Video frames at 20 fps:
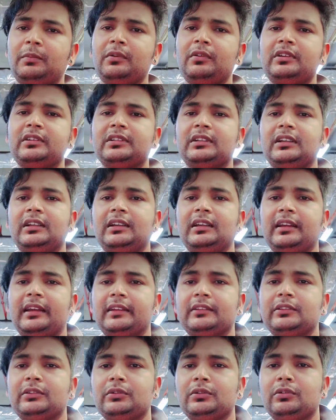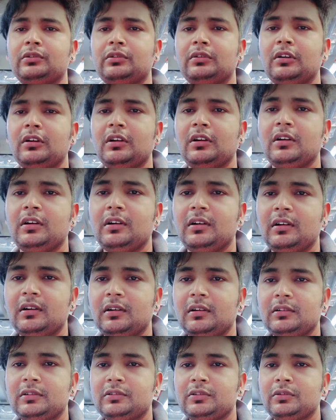পুলিশকে এত
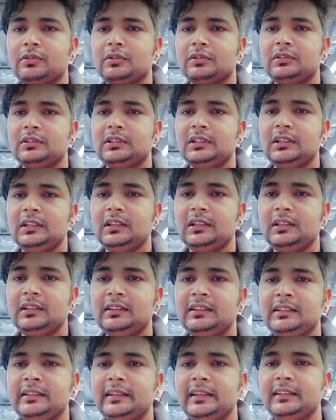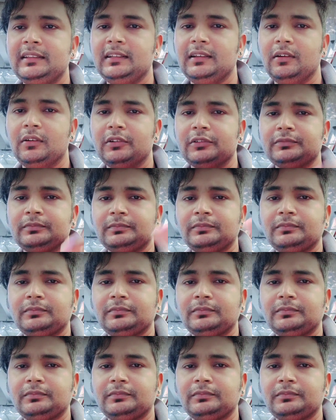শক্তি কে দিল